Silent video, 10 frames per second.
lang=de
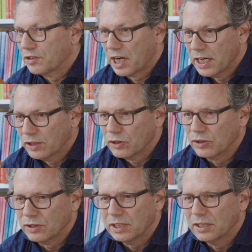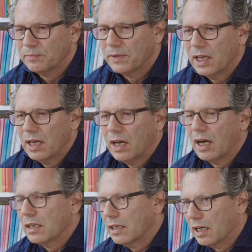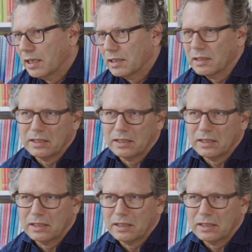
erscheinen konnte, hat leider